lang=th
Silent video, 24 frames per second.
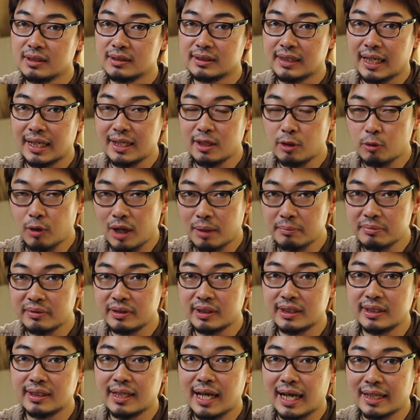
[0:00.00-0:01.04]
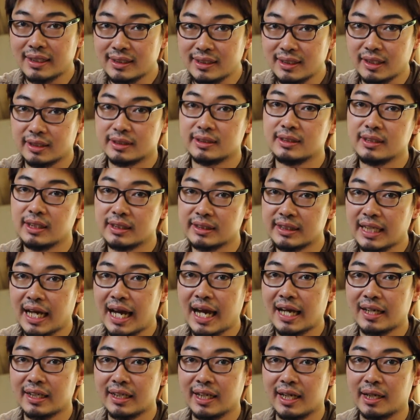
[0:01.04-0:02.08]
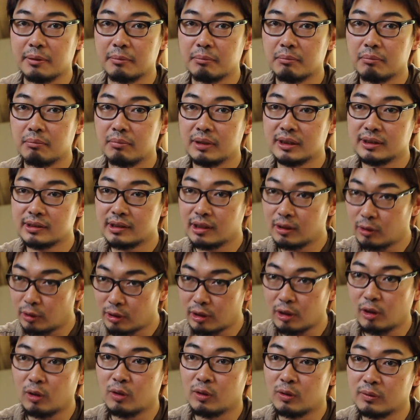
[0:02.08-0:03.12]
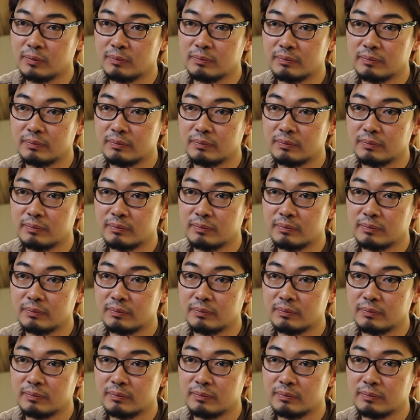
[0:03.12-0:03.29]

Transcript: ใช้ความการเหยียดเชื้อชาติเนี่ยมันจะลดลง